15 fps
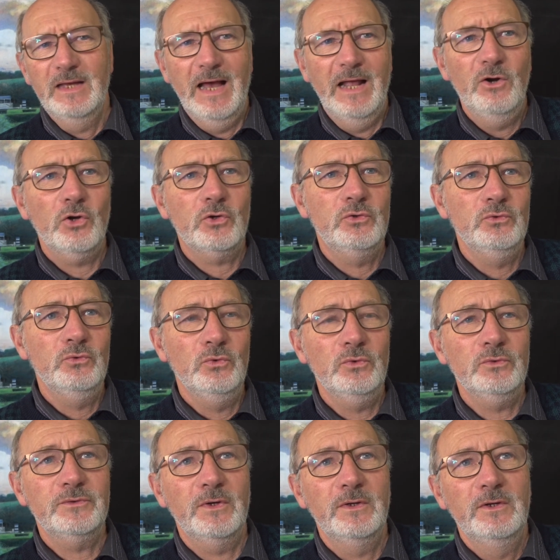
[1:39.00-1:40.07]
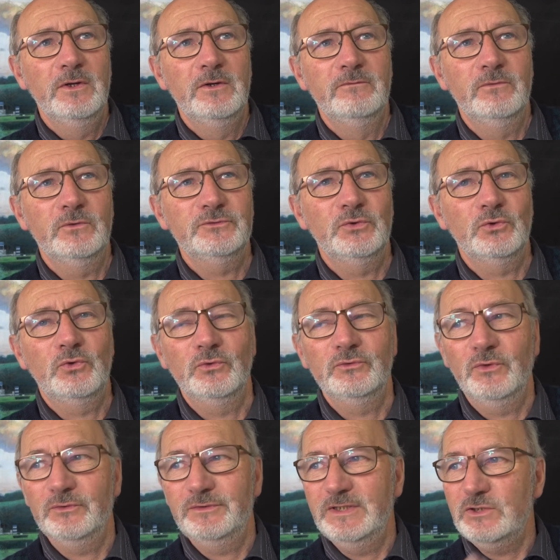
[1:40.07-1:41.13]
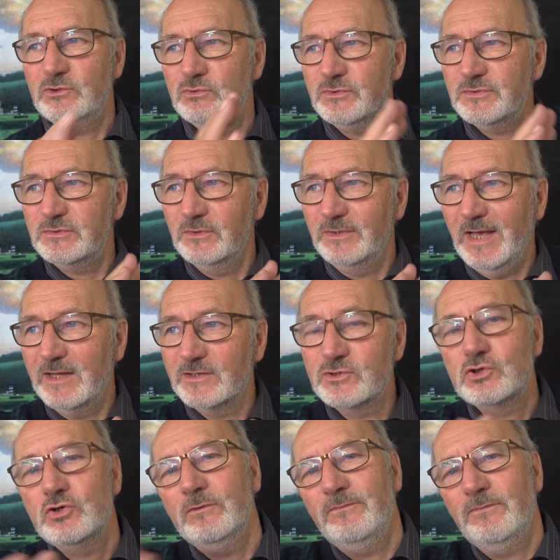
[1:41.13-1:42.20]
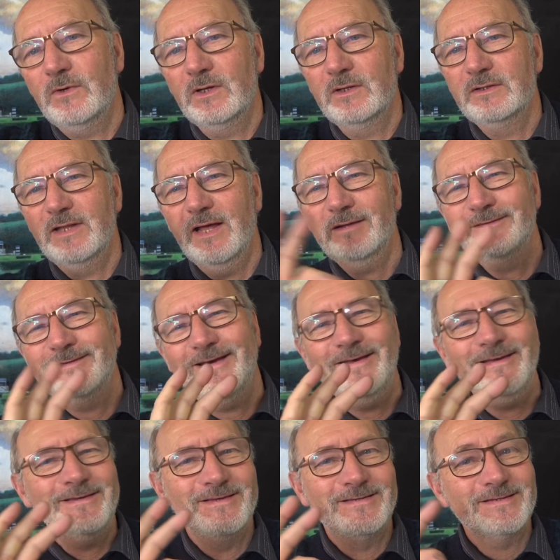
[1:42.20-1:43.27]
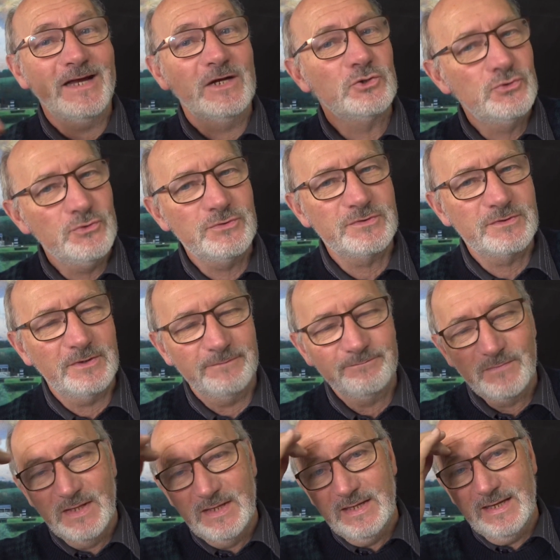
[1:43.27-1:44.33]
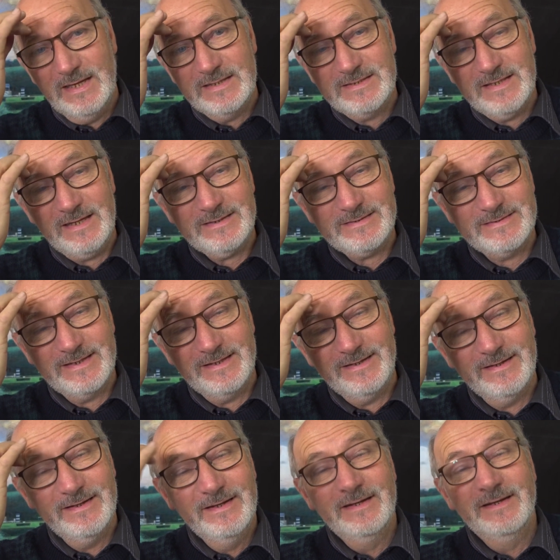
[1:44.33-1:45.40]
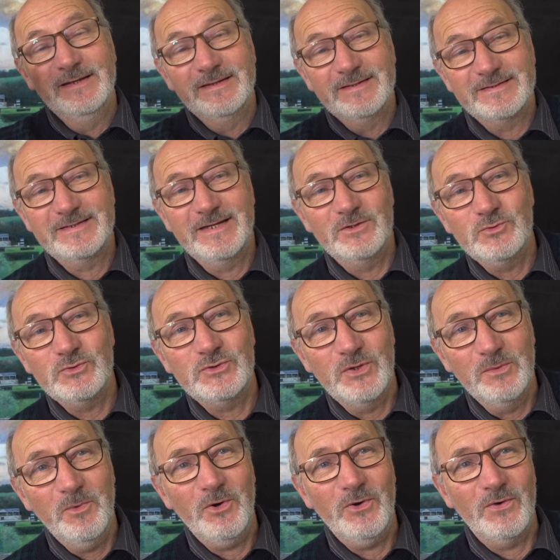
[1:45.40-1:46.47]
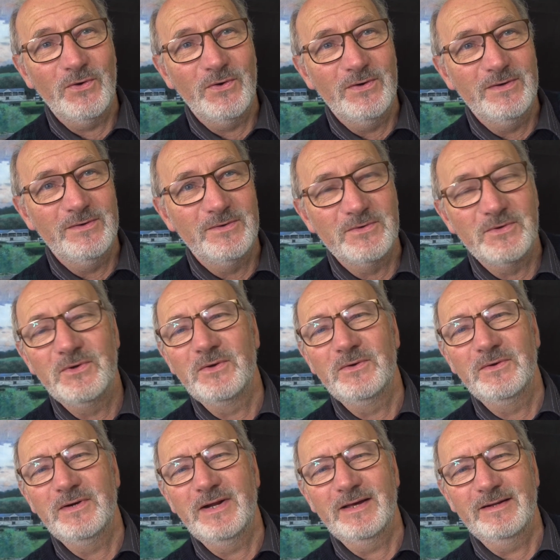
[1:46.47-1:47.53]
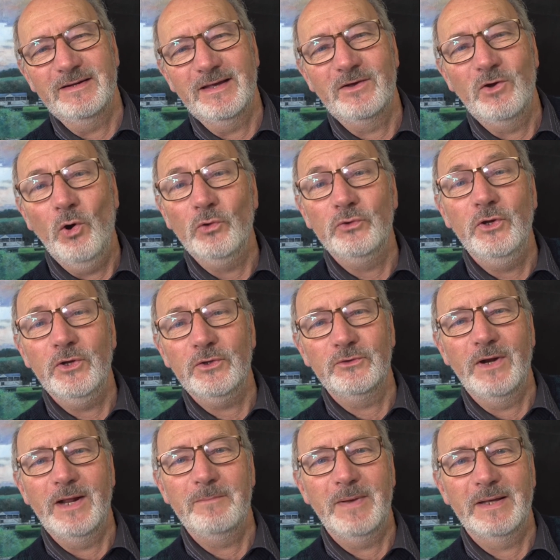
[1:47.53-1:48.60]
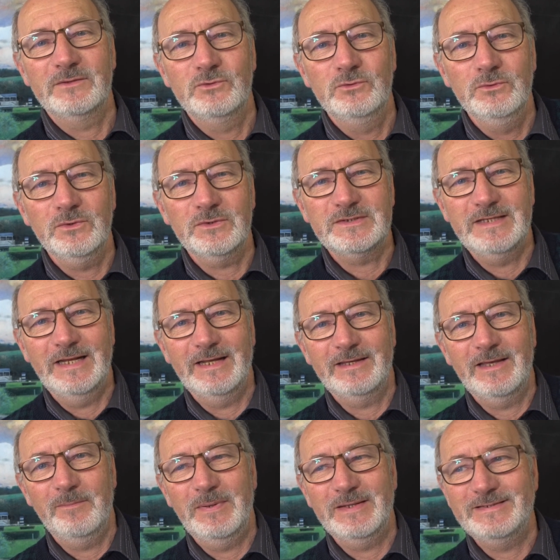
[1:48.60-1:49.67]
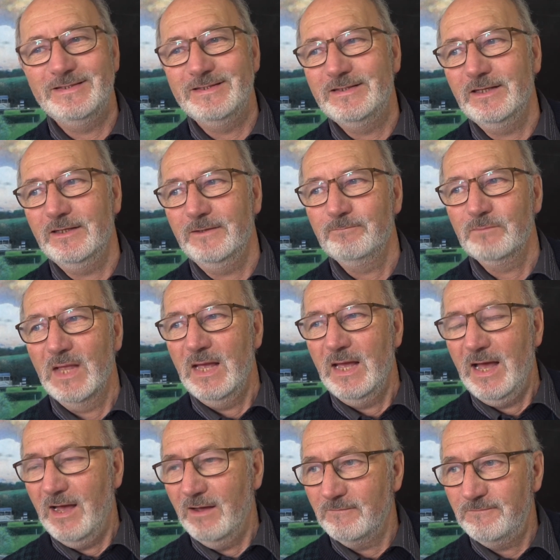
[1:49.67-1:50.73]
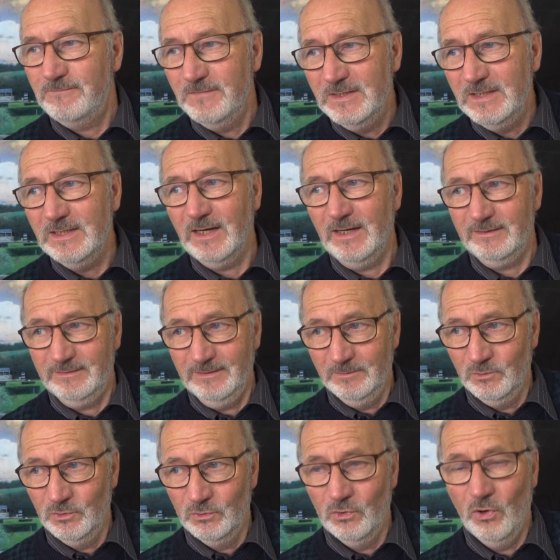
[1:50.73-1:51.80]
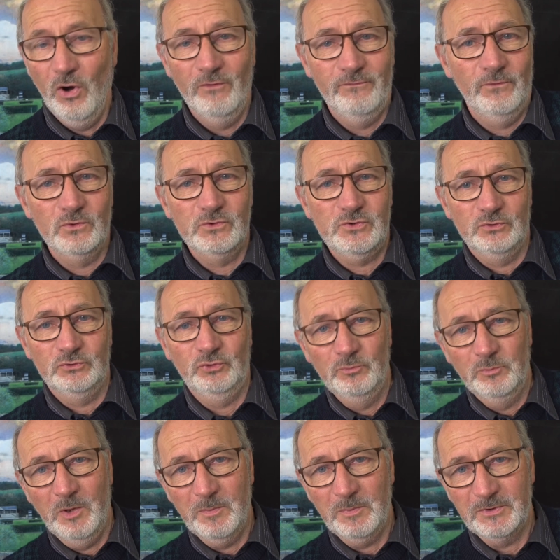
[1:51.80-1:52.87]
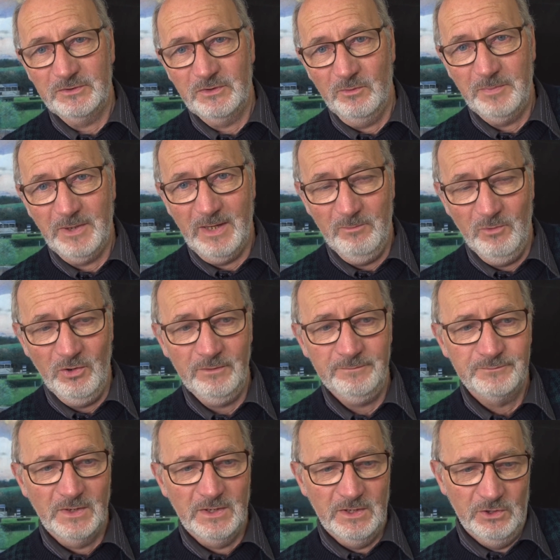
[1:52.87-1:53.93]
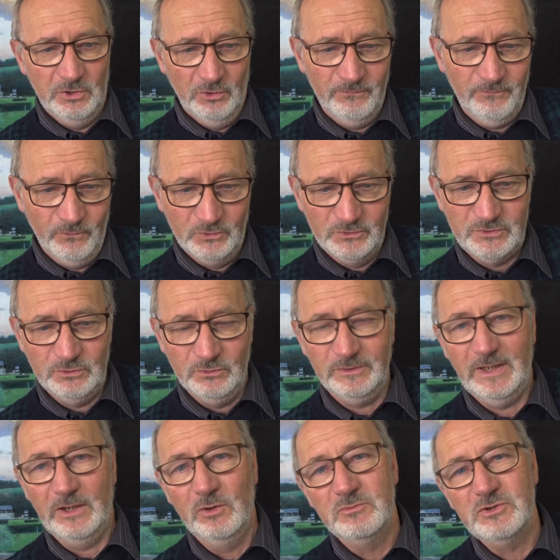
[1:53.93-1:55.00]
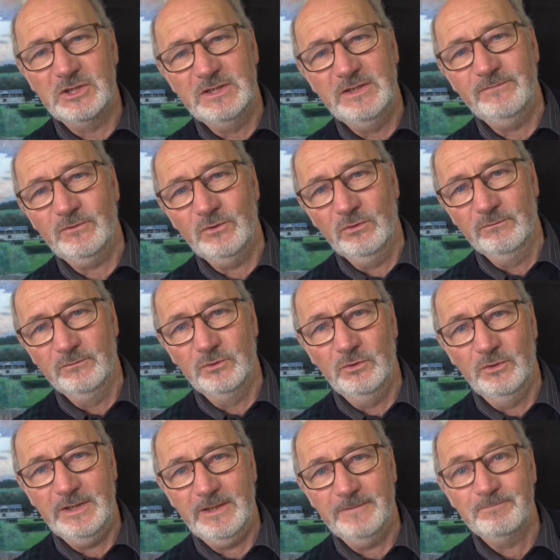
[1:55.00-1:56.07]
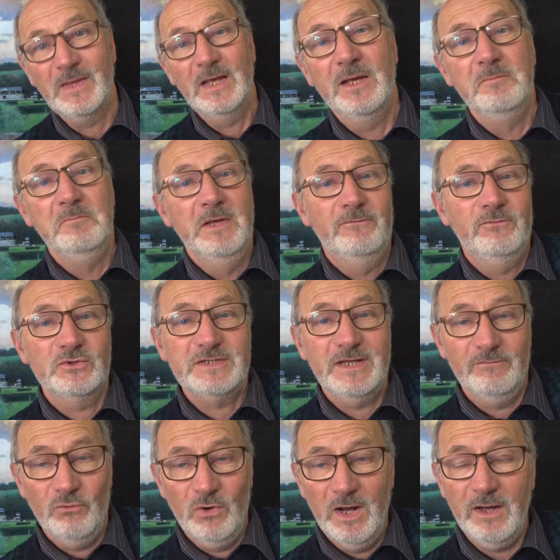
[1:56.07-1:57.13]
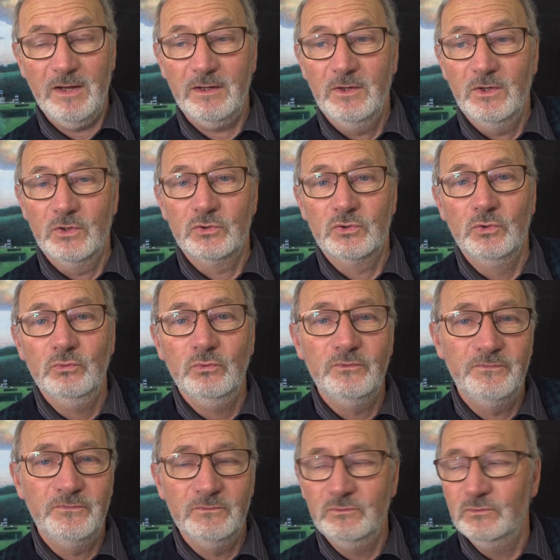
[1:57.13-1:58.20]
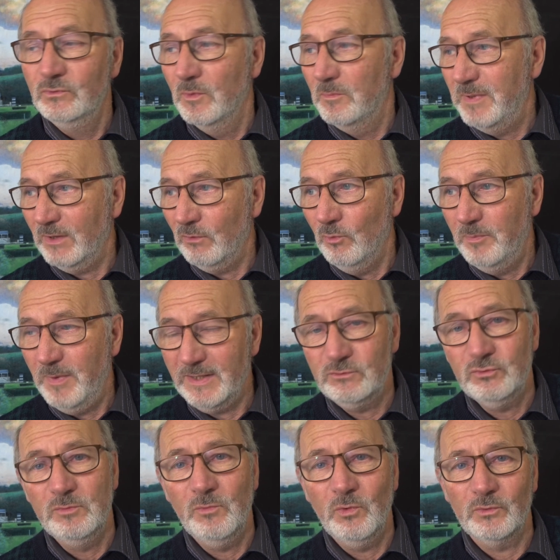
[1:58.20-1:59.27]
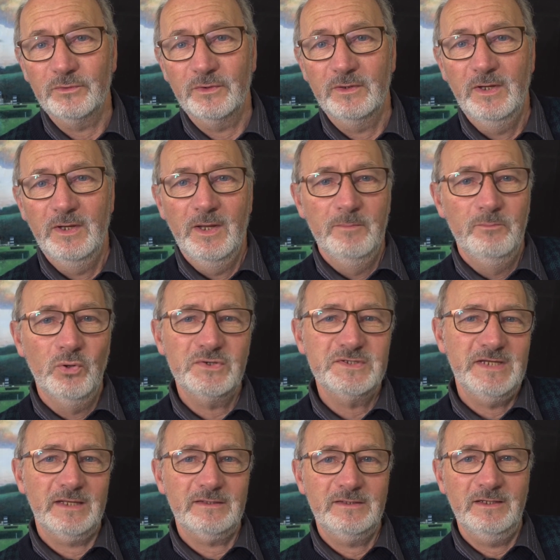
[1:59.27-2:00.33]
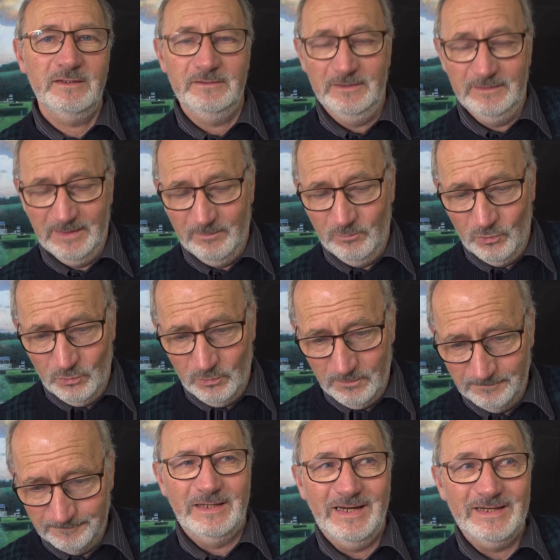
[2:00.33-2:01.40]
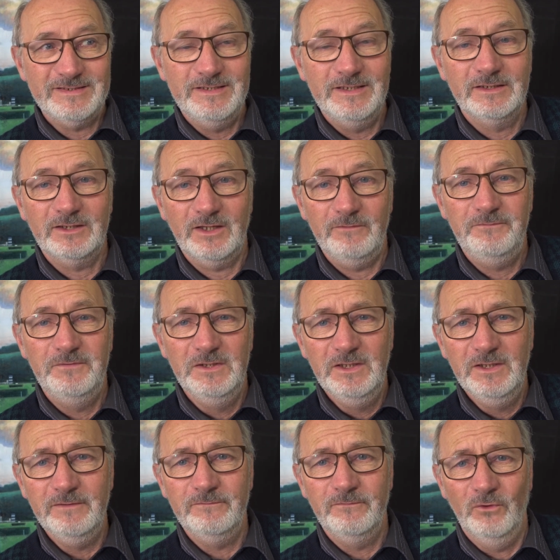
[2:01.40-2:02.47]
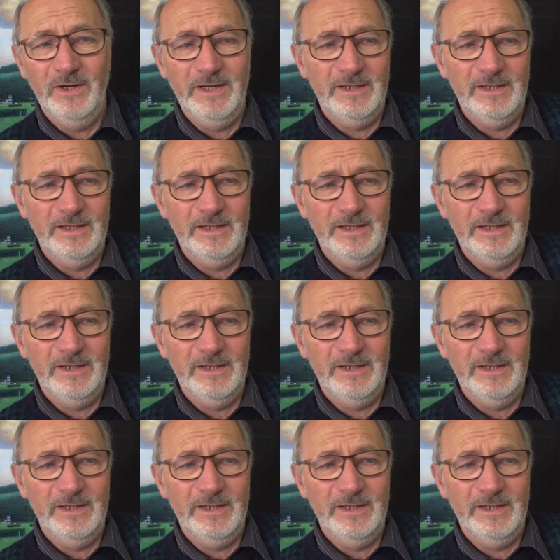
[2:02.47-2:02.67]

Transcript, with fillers: alors que d'autres vont se contenter juste d'un souffle, d'un trait qui sera juste. Et ça, c'est c'est justement euh, la, grandeur de la peinture, c'est la capacité à finir un tableau en fonction de son propre tempérament et en fonction d'un objectif que l'on veut donner. Mais il faut savoir que nous, ne plairons pas à tout le monde. Pour certains, des tableaux classiques très finis vont